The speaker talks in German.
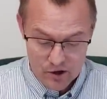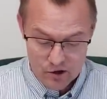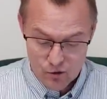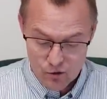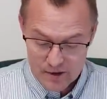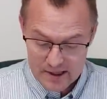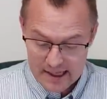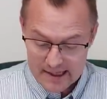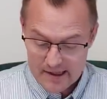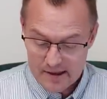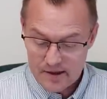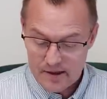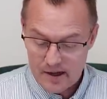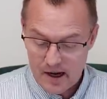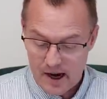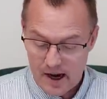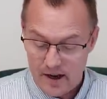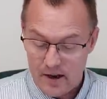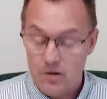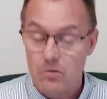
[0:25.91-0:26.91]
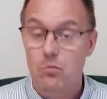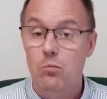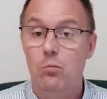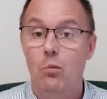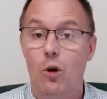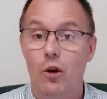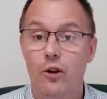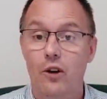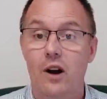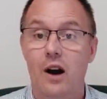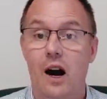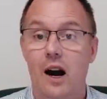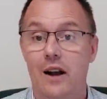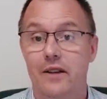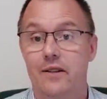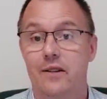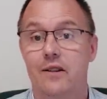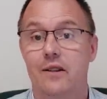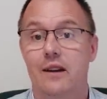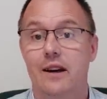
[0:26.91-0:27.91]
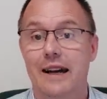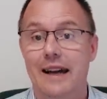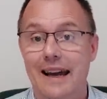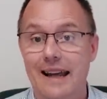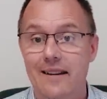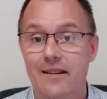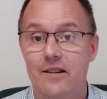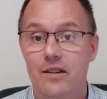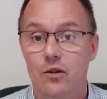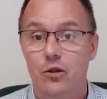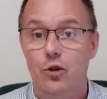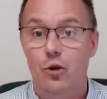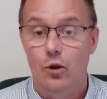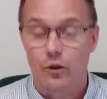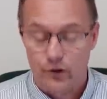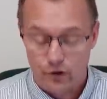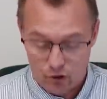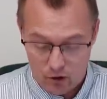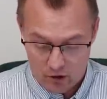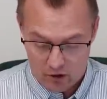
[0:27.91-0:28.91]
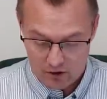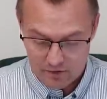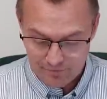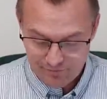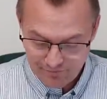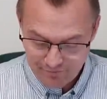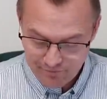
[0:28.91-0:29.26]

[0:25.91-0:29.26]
zusätzlich eine moderate Rentenkürzung.